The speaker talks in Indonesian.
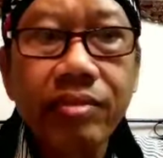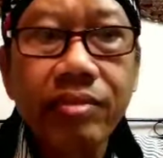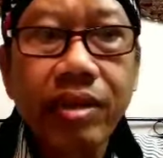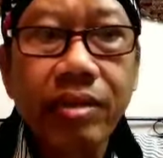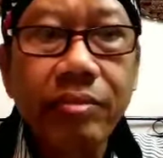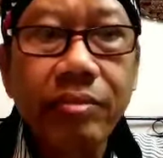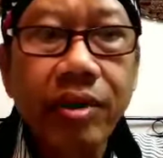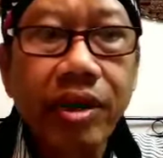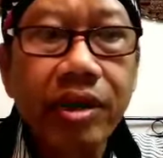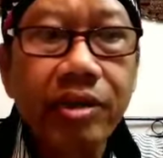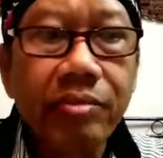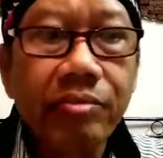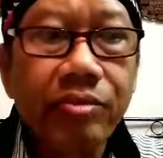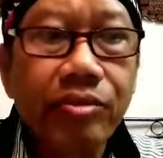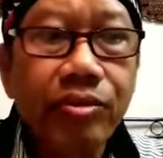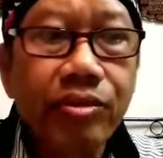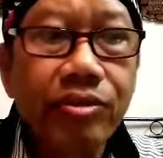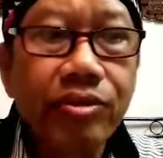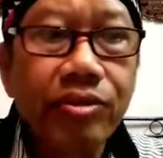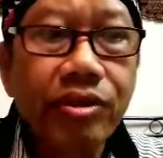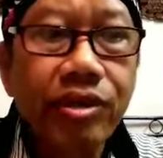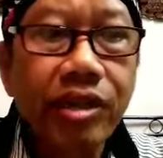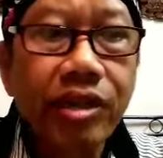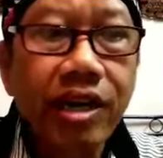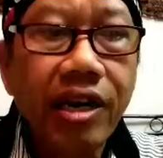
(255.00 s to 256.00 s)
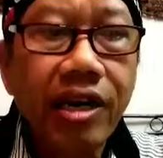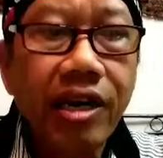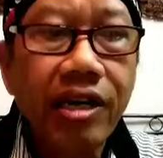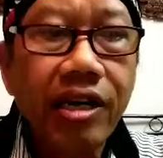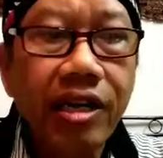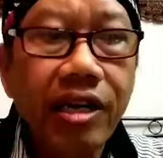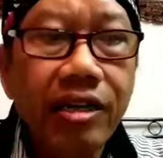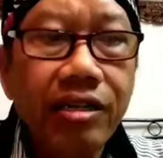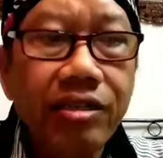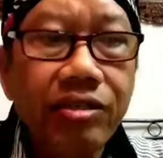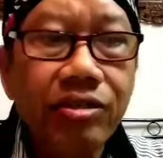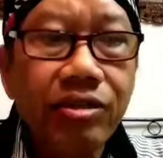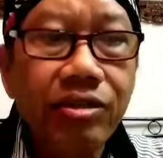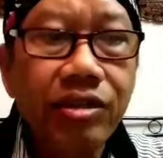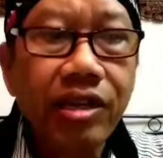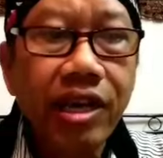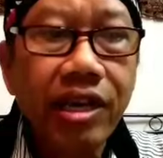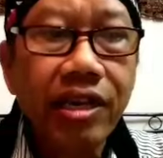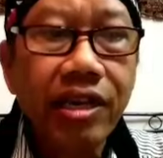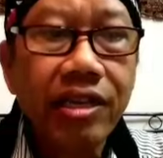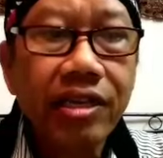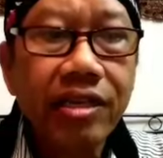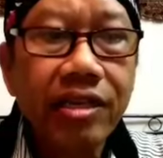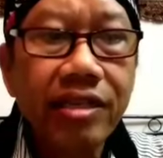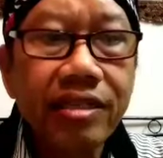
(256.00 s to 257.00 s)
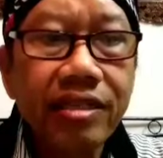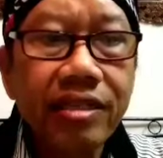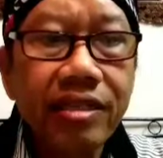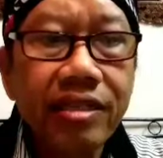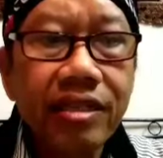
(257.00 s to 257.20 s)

Bapak, Ibu, saudara, dan saudari,